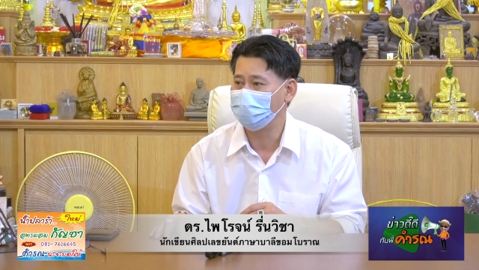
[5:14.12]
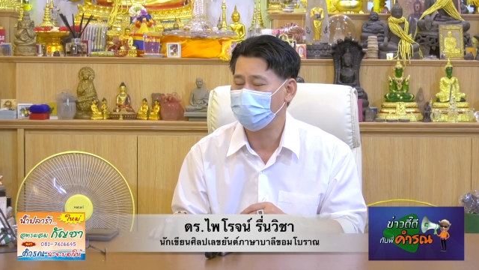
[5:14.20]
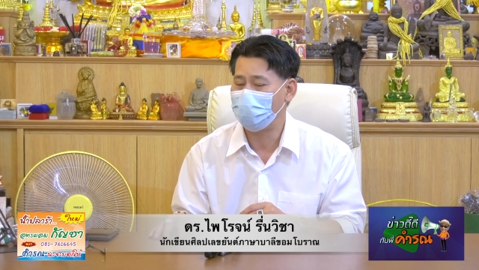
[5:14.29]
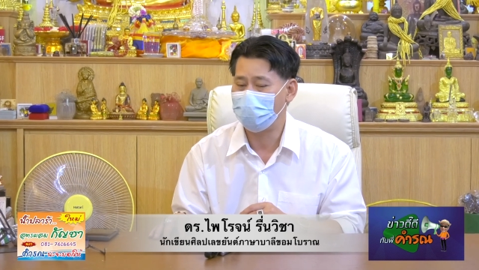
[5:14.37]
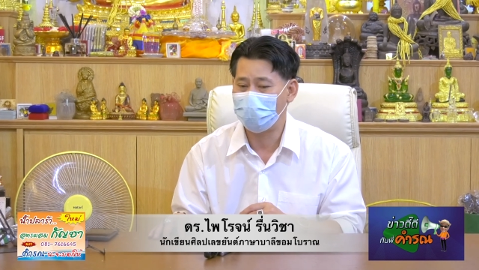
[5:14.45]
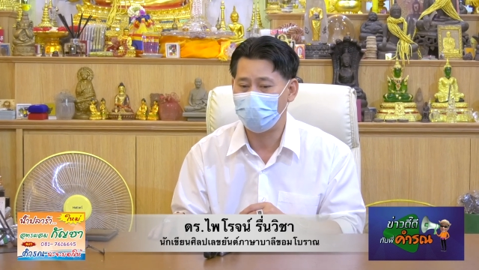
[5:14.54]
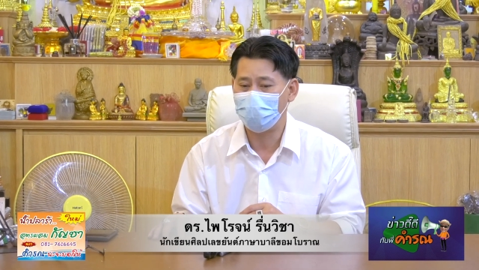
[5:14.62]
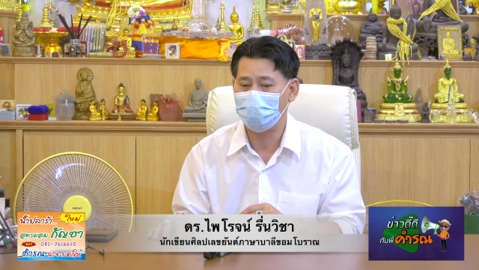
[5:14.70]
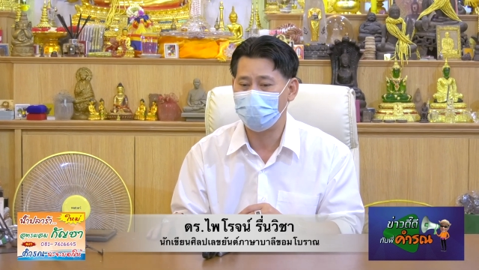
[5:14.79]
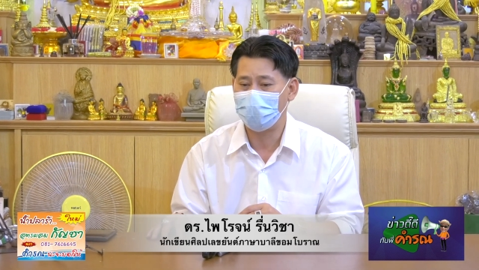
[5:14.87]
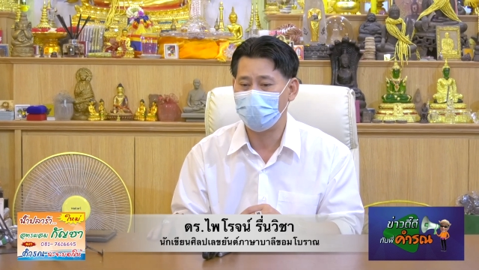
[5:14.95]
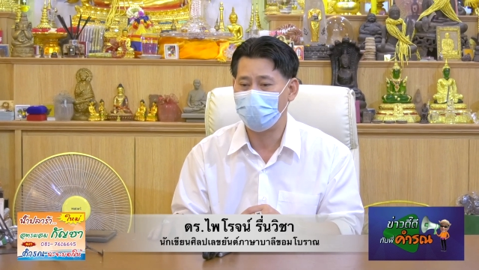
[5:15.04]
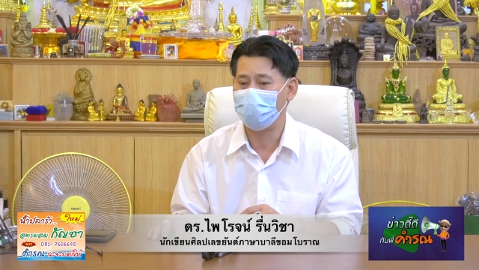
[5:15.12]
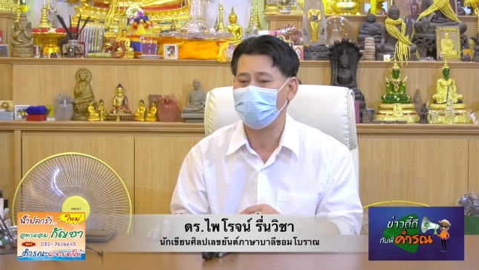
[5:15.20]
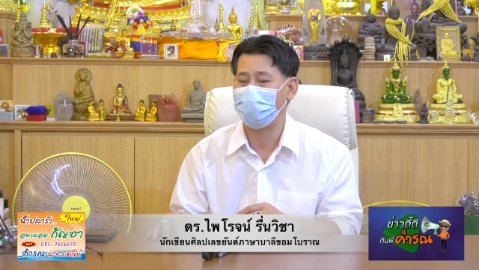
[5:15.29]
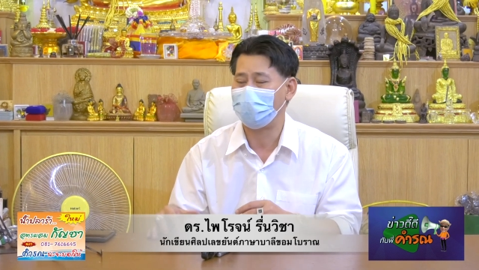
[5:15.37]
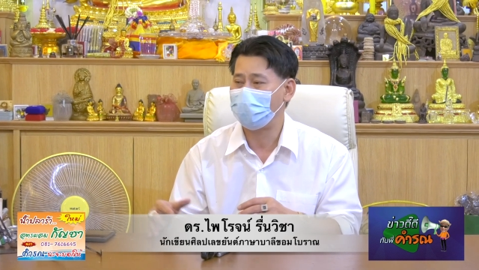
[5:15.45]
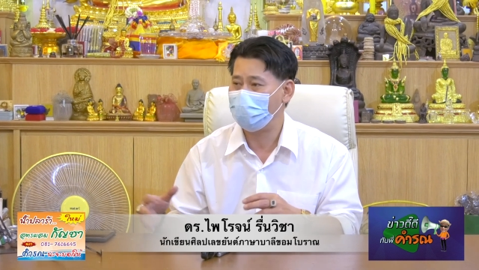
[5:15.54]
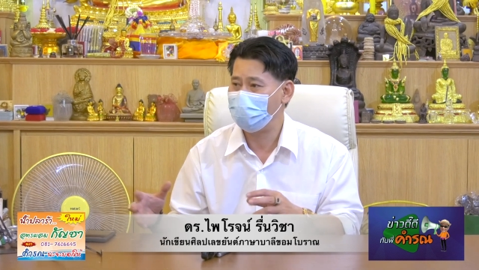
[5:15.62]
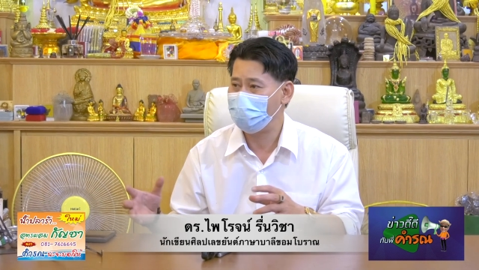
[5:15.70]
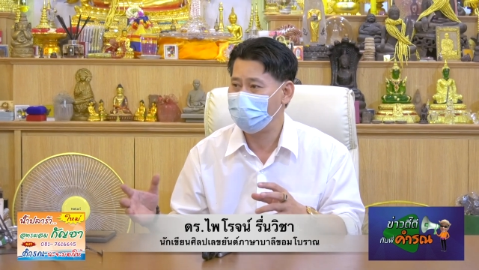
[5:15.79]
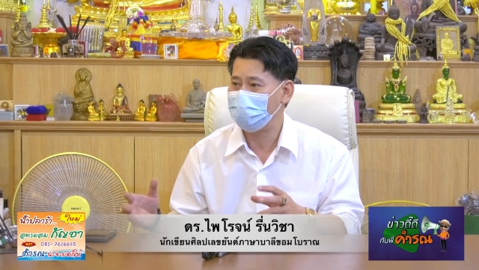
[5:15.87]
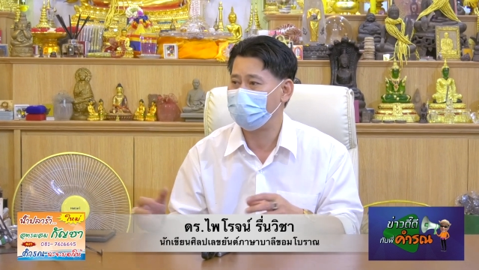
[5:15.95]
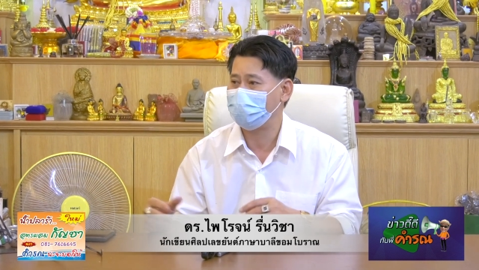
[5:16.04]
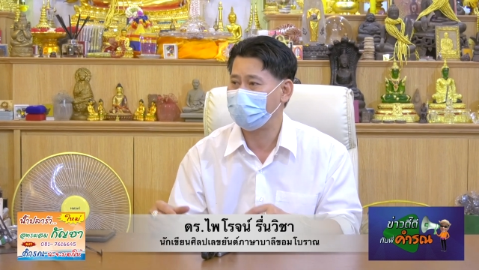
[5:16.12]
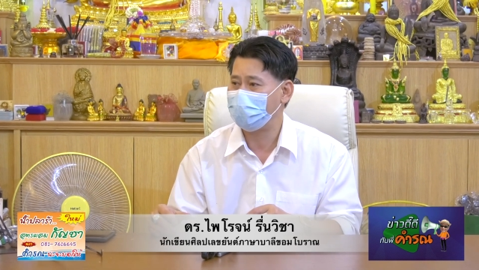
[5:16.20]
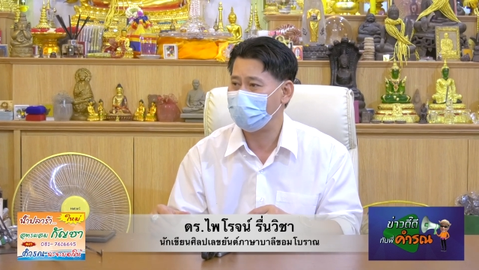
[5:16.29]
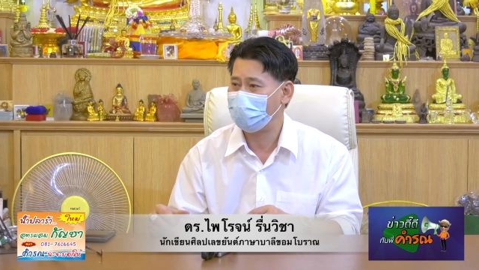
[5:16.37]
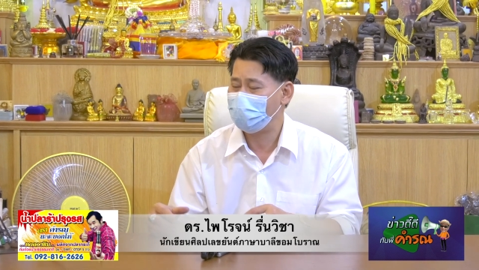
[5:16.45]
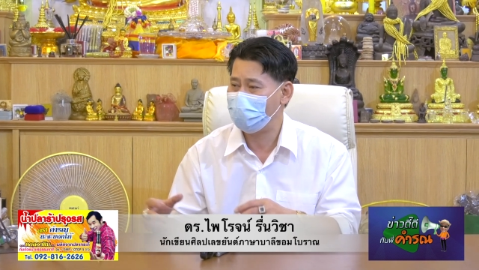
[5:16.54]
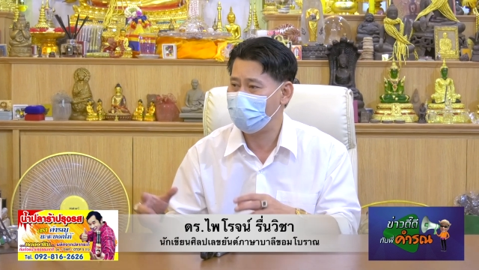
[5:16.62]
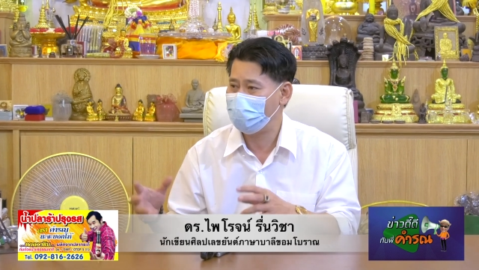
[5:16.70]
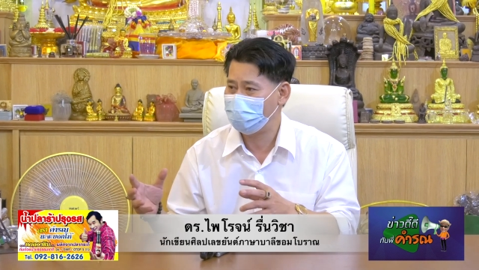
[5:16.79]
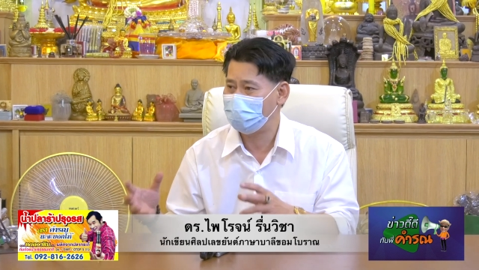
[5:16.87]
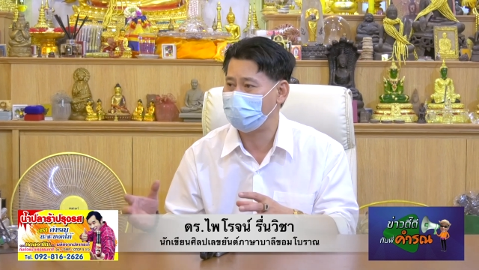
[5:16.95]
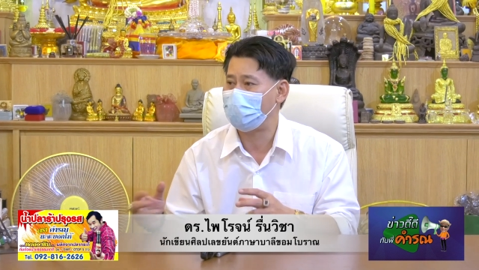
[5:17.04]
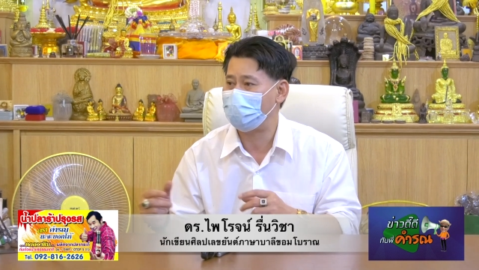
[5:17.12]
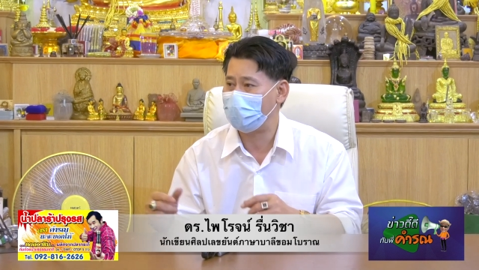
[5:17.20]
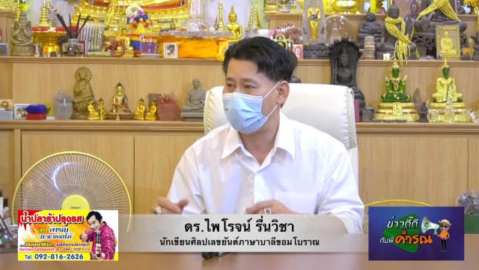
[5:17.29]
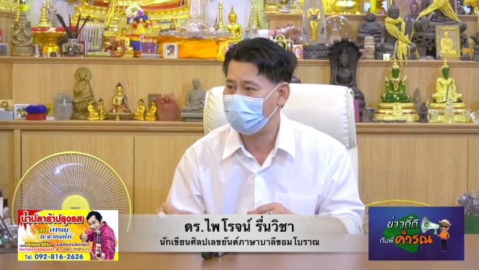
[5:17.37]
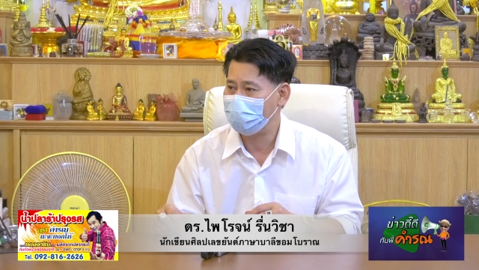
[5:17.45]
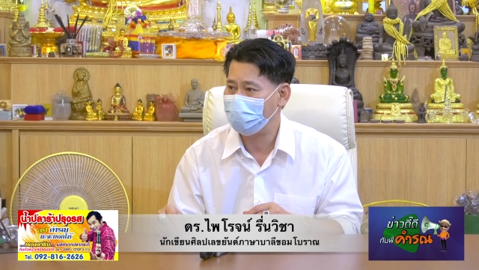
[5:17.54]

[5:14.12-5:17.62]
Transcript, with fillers: เพราะคนบางคนเนี่ย เขาไม่มีจะกินแล้วเขาไม่รู้จะทำอะไร